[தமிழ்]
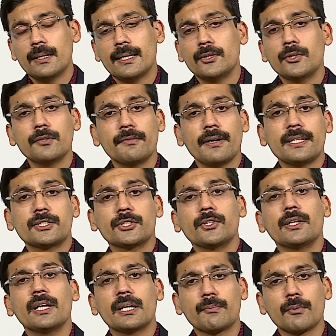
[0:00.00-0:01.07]
அது ஒரு
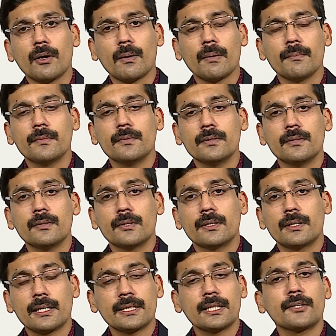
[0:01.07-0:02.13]
வேஸ்குலார் ப்ராப்ளம் ஒரு
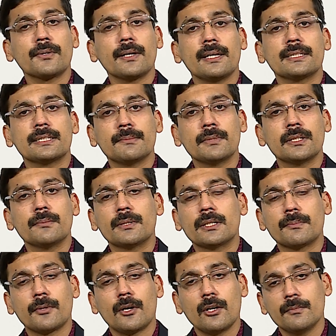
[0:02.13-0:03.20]
ரத்த குழாயில்
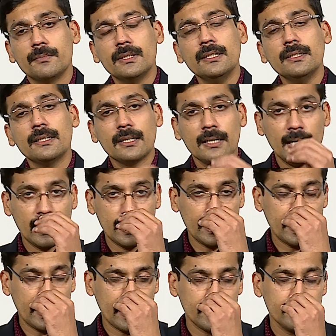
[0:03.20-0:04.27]
சம்மந்தப்பட்ட ப்ராப்ளம் தான் ஹார்ட்
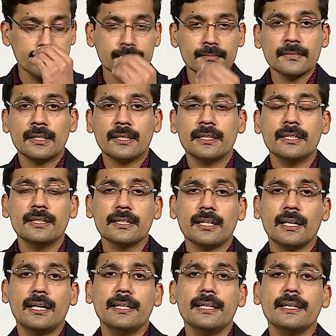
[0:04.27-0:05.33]
அட்டாக் அதே இது
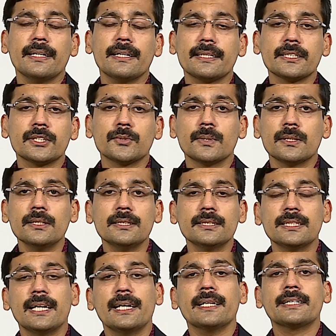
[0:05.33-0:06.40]
கார்டியாக் அரெஸ்ட் வந்து
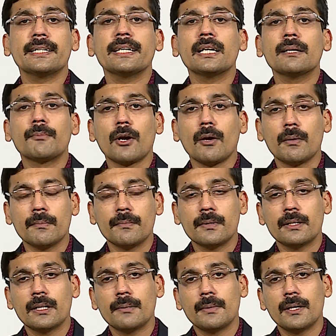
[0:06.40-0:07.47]
இஸ் அன் எலக்ட்ரிக்கல் ப்ராப்ளம்
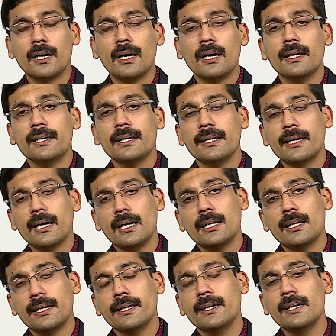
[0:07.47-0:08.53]
நம்ம ஹார்ட்டில் நாலு
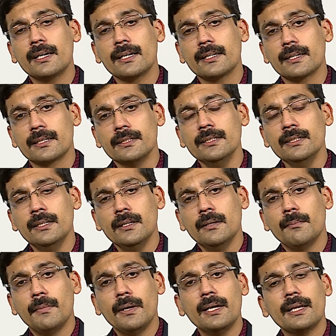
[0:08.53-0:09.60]
அறைகள் இருக்கிறது
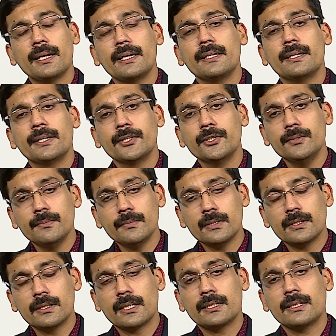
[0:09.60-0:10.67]
மேலறை ரெண்டும்
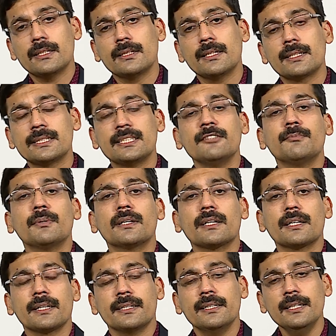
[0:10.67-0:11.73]
ரத்தத்தை ரிசீவ் பண்ணுற
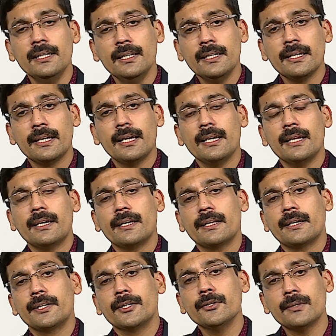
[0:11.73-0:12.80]
அறைகள் கீழறை
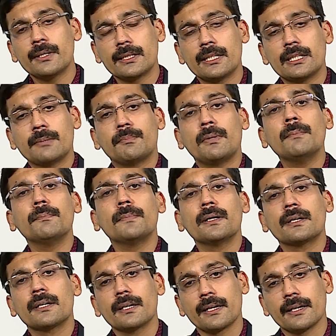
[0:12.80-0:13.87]
ரெண்டும் ரத்தத்தை பம்ப்
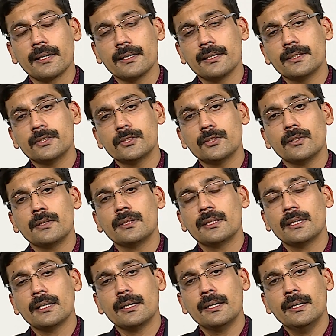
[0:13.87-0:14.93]
பண்ணுற அறைகள் ஸோ இந்த